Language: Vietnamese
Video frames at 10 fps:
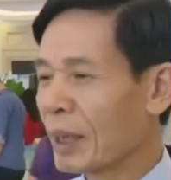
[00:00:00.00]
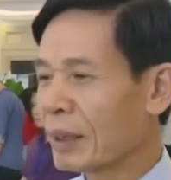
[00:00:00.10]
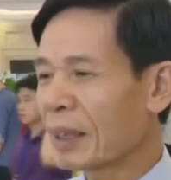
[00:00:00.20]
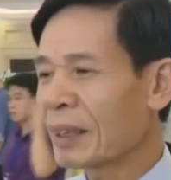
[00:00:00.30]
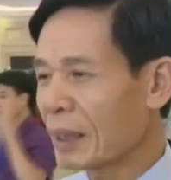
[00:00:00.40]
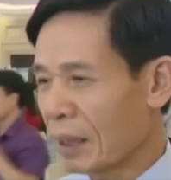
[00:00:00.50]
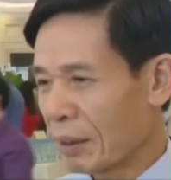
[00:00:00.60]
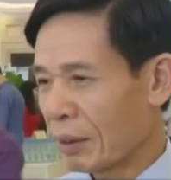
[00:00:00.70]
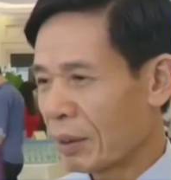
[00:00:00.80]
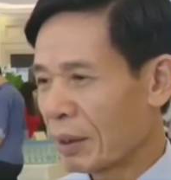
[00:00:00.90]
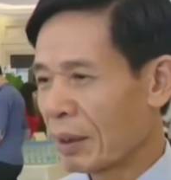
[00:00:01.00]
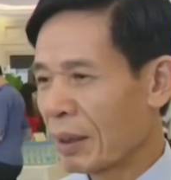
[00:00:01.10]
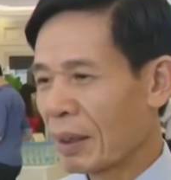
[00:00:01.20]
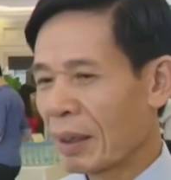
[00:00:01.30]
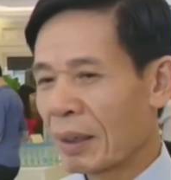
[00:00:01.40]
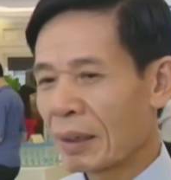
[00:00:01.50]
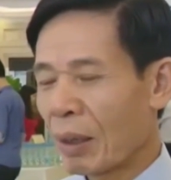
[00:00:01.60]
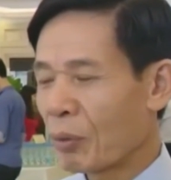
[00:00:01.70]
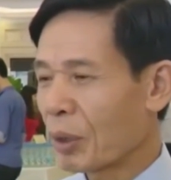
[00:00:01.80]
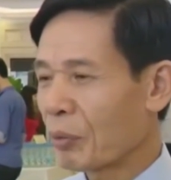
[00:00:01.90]
viên rất tích cực
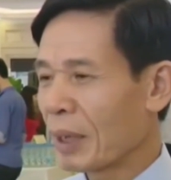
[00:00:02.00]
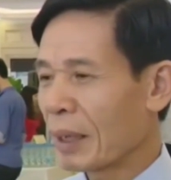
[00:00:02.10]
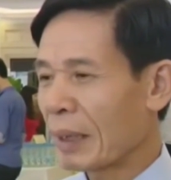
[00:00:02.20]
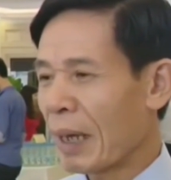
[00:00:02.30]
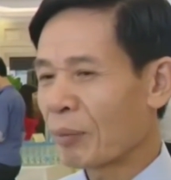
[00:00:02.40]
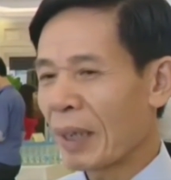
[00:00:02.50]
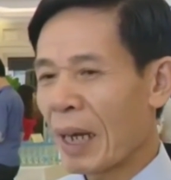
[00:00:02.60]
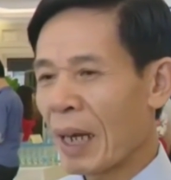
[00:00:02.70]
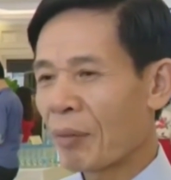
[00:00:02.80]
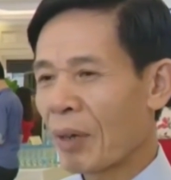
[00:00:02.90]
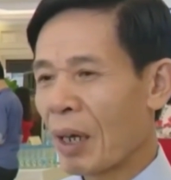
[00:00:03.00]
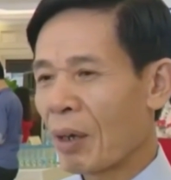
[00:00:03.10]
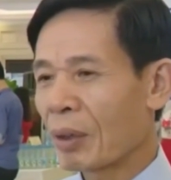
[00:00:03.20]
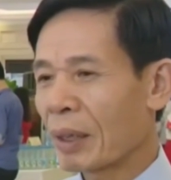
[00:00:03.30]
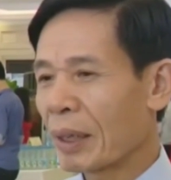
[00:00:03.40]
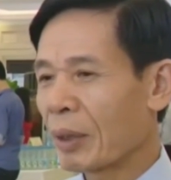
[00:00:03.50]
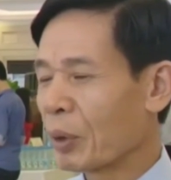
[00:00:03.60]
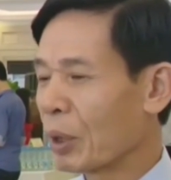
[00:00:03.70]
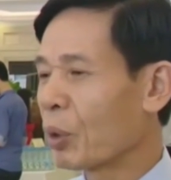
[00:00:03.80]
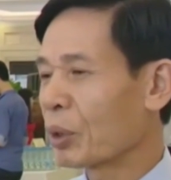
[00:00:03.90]
trong cái việc tham gia vào cái
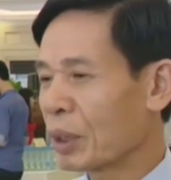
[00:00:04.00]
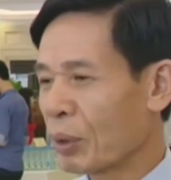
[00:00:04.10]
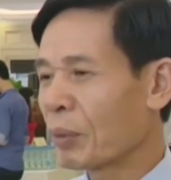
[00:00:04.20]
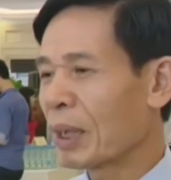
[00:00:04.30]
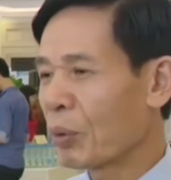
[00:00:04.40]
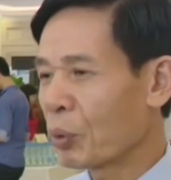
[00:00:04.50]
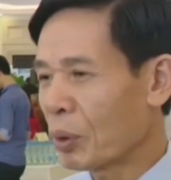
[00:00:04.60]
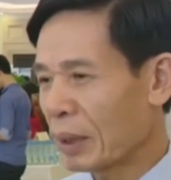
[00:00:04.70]
ủy hội sông Mê Công quốc